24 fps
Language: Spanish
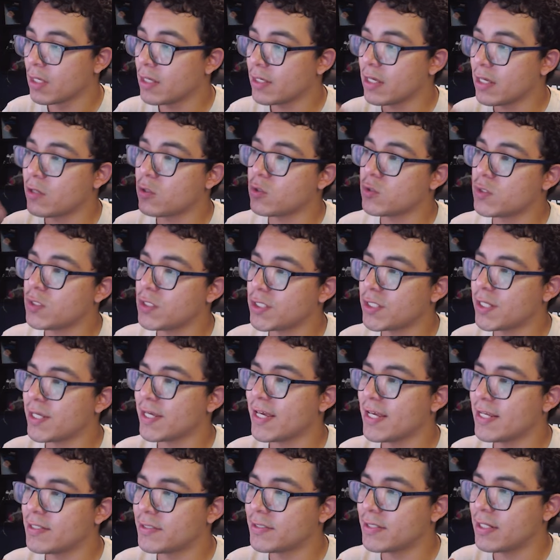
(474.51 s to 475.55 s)
que consiste
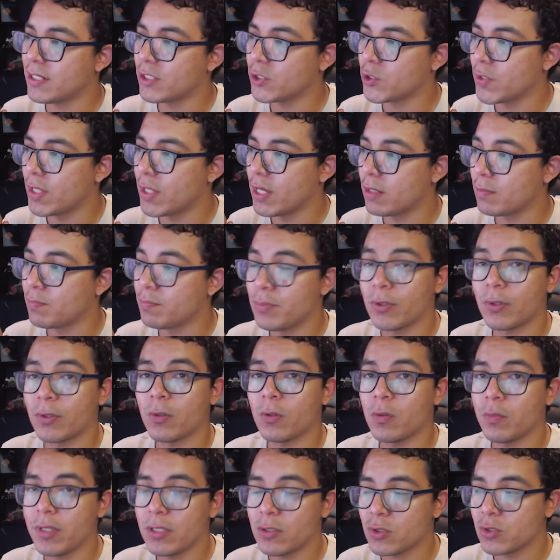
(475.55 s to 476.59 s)
en seleccionar por
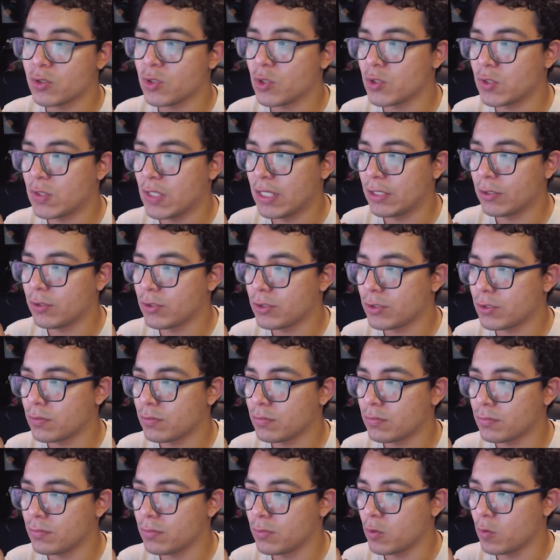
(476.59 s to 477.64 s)
lo menos dos
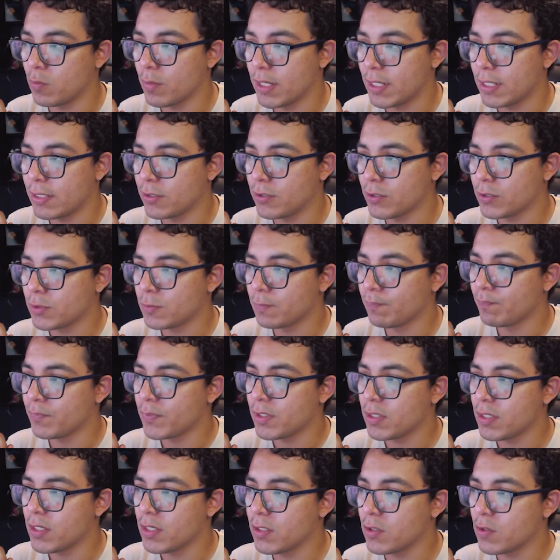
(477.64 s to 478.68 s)
datos numéricos
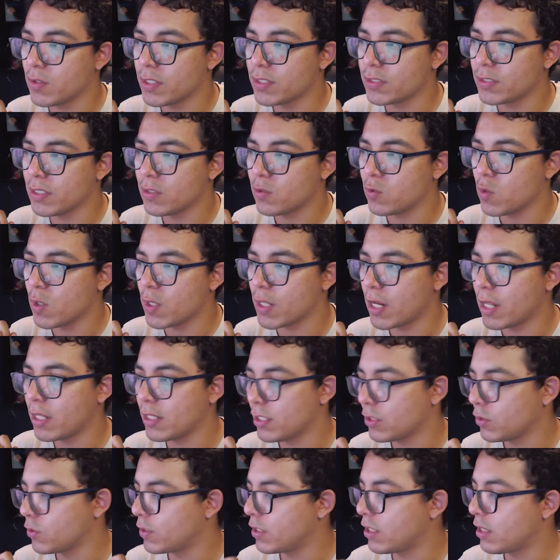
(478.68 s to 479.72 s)
y con este
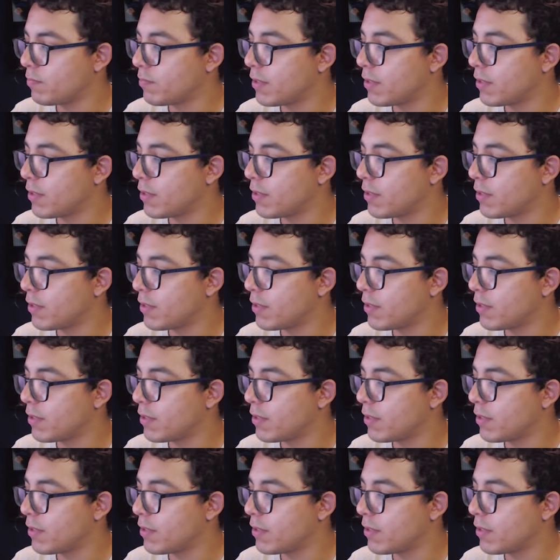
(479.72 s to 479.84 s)
cuadradito de la